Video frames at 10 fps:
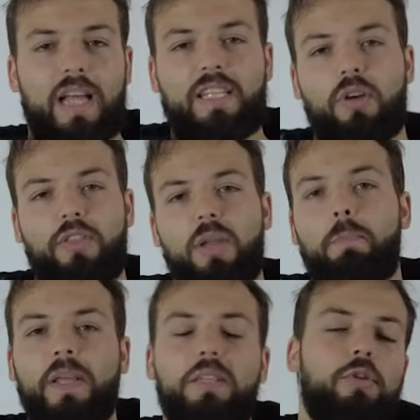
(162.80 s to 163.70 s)
La situación
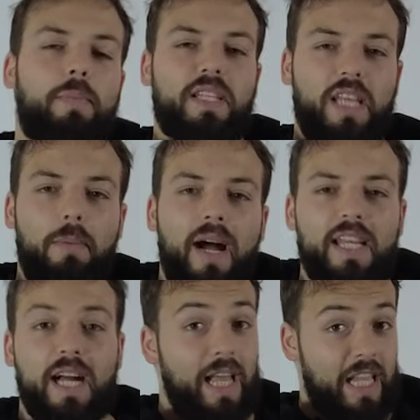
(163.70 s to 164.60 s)
en Pittsburgh,
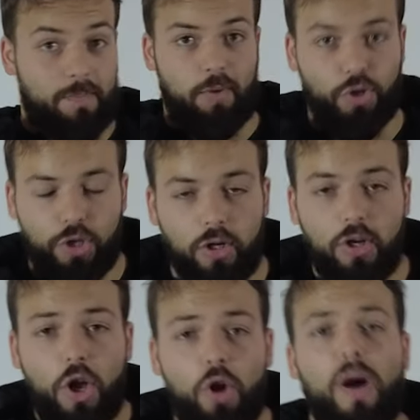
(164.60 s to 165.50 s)
Pensilvania,
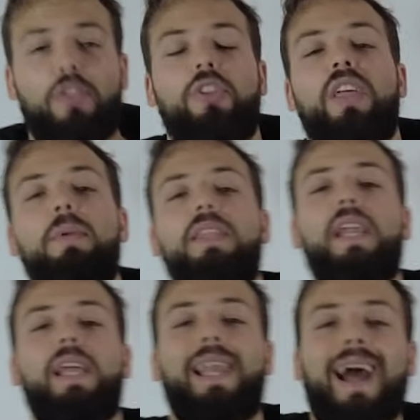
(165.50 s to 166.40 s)
explotó cuando David L.